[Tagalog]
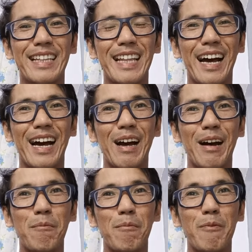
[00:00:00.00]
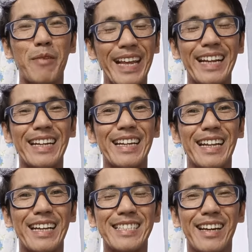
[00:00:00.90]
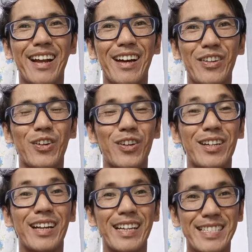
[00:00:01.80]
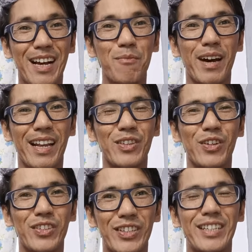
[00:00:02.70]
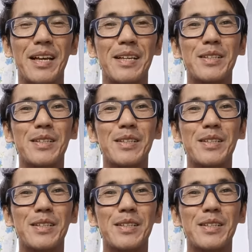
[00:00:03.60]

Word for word: na mabreak ng isang runner or ng isang marathoner.